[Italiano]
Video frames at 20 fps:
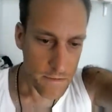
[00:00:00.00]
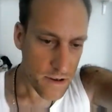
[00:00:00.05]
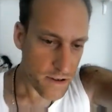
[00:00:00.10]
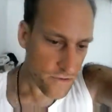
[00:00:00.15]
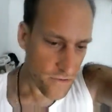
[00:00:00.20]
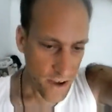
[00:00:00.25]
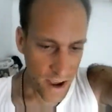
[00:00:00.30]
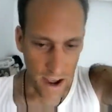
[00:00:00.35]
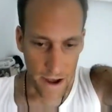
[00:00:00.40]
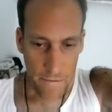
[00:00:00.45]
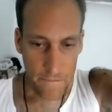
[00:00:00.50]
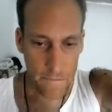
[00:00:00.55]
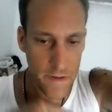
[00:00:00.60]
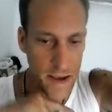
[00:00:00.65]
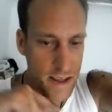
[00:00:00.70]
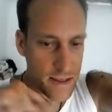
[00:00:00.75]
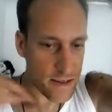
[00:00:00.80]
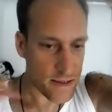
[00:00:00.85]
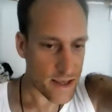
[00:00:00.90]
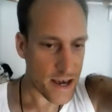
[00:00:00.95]
mi fa
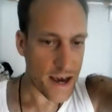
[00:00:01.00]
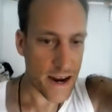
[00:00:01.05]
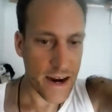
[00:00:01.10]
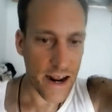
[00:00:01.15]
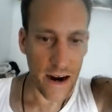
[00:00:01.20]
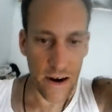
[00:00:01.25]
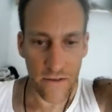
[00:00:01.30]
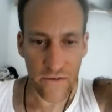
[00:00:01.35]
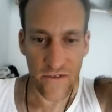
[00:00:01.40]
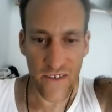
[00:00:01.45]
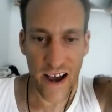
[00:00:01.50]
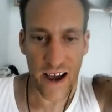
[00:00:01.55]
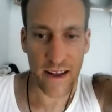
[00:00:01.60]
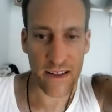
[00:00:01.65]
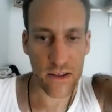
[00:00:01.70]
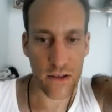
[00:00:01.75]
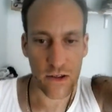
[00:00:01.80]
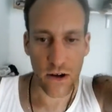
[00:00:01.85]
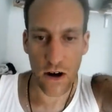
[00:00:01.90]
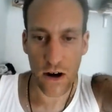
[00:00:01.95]
pensare al
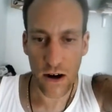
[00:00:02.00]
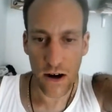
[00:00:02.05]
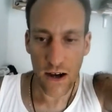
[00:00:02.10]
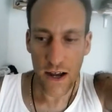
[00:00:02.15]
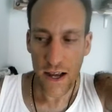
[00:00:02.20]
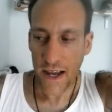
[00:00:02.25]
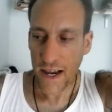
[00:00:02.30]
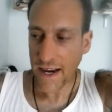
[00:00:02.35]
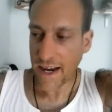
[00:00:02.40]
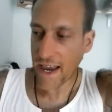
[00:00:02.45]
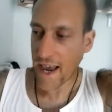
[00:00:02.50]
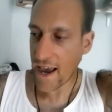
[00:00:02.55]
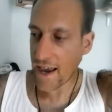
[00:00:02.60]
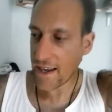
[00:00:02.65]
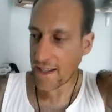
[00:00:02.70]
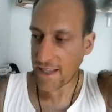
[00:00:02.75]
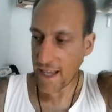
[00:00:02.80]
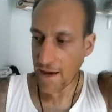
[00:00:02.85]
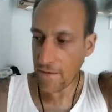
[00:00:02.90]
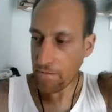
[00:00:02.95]
fatto che
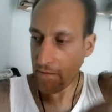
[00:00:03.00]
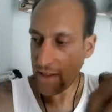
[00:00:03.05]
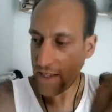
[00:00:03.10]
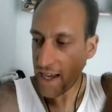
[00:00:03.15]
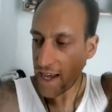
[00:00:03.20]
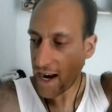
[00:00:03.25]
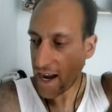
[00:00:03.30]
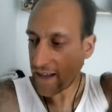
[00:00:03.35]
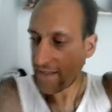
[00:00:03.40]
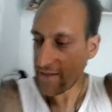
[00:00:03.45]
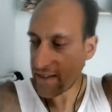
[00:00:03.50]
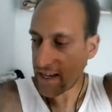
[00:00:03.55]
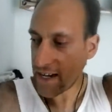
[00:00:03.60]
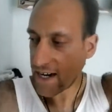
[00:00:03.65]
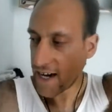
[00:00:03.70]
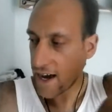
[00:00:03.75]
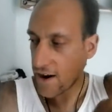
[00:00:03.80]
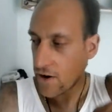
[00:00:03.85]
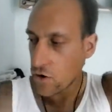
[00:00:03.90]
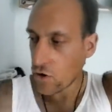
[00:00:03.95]
ai tempi
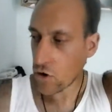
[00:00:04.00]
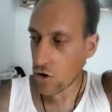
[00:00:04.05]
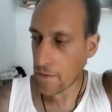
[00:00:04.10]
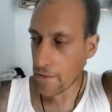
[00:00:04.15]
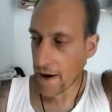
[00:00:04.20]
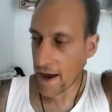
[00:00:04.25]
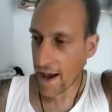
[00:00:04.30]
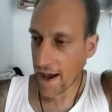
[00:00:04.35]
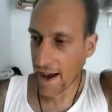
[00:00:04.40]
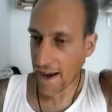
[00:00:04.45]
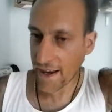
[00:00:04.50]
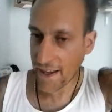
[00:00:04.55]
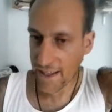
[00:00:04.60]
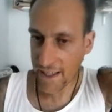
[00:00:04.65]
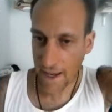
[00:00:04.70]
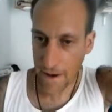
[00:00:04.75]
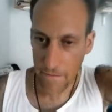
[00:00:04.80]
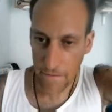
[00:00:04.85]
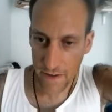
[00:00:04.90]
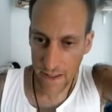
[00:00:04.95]
dell'antica Roma, ai
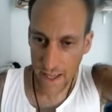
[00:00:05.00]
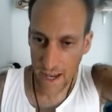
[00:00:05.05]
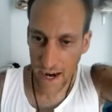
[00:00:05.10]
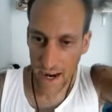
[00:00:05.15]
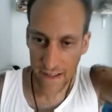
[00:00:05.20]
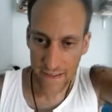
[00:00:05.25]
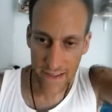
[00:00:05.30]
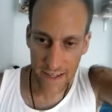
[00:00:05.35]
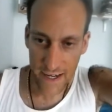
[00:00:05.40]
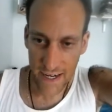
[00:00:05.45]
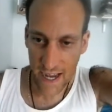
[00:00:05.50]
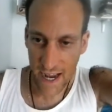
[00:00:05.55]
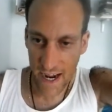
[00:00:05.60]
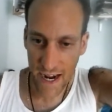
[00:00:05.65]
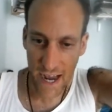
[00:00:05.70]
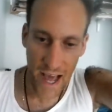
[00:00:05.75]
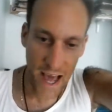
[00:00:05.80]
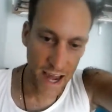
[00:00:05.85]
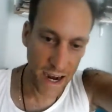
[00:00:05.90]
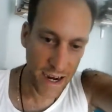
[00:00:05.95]
tempi dell'antica
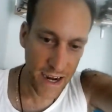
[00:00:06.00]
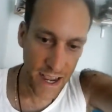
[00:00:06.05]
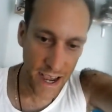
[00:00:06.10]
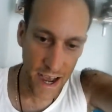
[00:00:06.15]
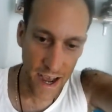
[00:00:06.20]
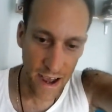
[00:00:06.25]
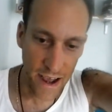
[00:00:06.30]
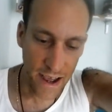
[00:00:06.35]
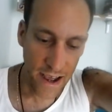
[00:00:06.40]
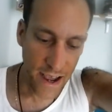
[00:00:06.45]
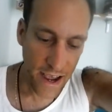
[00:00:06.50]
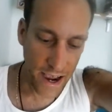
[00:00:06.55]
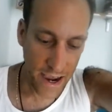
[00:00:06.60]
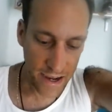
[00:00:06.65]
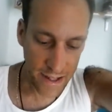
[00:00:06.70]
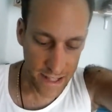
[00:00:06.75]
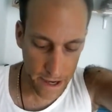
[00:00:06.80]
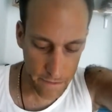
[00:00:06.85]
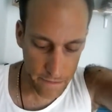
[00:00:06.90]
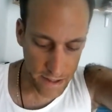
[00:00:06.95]
Gallia,
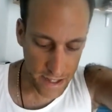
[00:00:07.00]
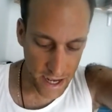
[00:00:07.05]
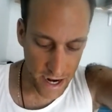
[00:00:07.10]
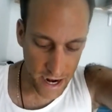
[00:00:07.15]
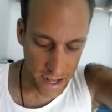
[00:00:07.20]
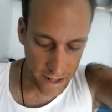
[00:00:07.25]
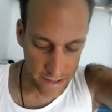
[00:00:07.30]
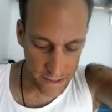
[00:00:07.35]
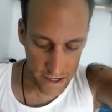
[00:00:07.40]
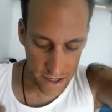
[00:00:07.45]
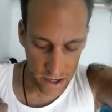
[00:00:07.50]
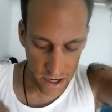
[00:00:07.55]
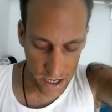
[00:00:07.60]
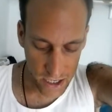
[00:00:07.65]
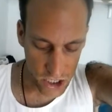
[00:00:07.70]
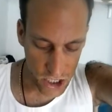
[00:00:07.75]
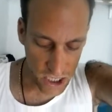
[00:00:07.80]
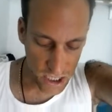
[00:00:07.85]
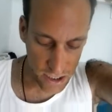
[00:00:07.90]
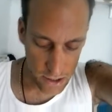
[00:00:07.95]
ai tempi dell'antico
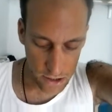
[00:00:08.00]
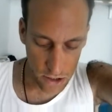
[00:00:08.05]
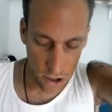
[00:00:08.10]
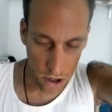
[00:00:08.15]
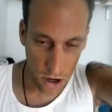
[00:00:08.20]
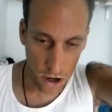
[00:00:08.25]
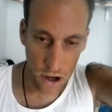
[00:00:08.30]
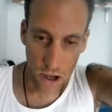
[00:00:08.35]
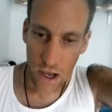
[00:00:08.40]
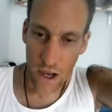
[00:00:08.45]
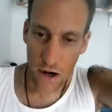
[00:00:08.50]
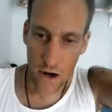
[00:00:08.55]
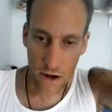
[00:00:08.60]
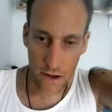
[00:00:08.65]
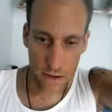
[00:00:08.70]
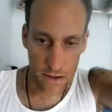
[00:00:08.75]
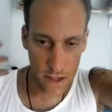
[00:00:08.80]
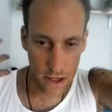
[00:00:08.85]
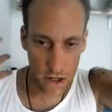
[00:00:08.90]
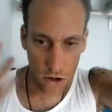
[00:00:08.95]
Egitto
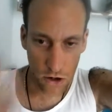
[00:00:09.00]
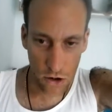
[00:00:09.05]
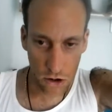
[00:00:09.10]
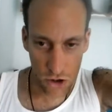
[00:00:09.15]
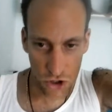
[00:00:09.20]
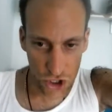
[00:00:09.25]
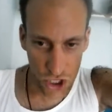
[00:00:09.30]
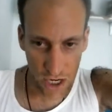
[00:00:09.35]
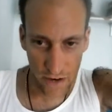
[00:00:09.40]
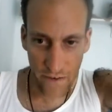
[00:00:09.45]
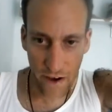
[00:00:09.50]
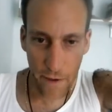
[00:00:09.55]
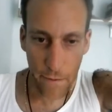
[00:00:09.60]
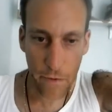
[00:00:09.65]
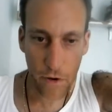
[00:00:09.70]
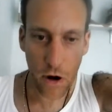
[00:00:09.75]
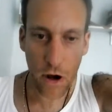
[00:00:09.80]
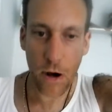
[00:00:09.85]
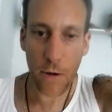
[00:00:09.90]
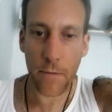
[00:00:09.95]
non si conosceva
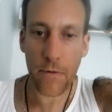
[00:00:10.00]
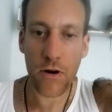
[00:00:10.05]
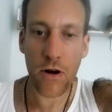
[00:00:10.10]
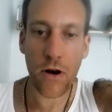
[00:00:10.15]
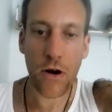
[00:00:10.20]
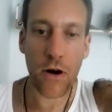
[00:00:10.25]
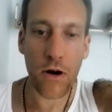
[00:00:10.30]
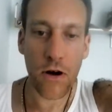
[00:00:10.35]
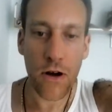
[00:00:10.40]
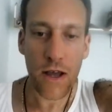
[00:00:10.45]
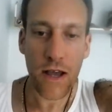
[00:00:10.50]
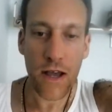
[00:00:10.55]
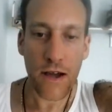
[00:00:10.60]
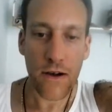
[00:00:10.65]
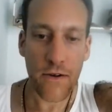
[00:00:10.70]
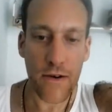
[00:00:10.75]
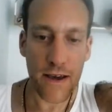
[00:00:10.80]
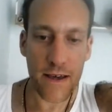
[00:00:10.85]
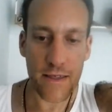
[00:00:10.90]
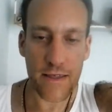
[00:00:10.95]
proprio
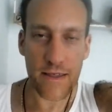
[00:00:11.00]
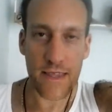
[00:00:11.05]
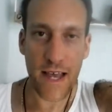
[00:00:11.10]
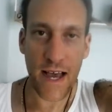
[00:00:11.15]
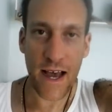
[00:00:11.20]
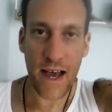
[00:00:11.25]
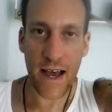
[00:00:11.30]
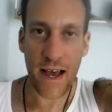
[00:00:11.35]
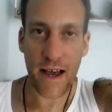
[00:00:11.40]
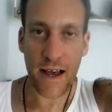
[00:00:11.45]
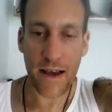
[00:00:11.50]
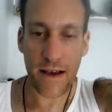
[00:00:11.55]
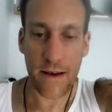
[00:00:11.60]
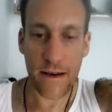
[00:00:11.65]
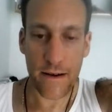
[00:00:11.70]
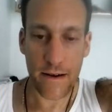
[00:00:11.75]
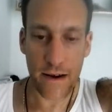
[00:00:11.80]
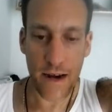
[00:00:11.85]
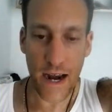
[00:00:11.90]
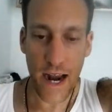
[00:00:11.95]

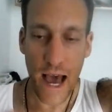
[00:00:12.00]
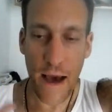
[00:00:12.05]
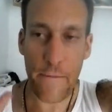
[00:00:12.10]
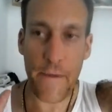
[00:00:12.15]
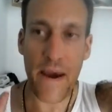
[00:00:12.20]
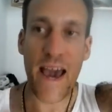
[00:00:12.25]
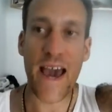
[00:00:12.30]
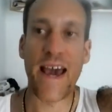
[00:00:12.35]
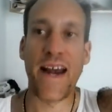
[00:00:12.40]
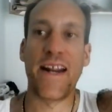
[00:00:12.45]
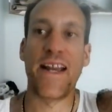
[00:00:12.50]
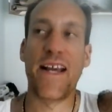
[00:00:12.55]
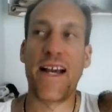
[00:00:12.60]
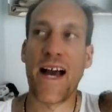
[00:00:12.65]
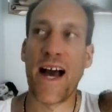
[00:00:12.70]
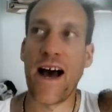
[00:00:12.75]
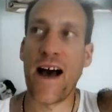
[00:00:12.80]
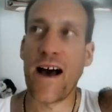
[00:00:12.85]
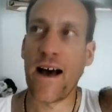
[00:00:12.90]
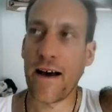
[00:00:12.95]
questa
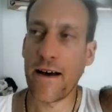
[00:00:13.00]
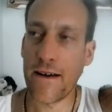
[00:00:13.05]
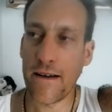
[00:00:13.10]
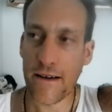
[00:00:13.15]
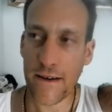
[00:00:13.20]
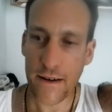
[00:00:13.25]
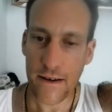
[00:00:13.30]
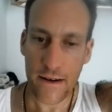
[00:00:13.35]
l'America.